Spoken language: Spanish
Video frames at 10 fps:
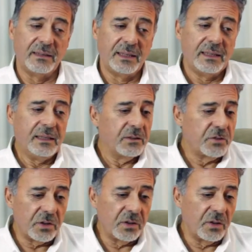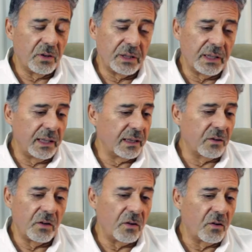Ah. Yo este,
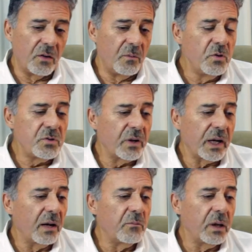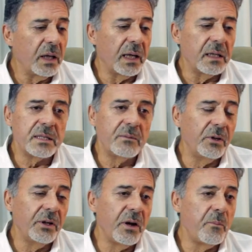conozco muchos ejemplos de y se
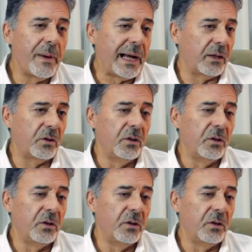murió en el parto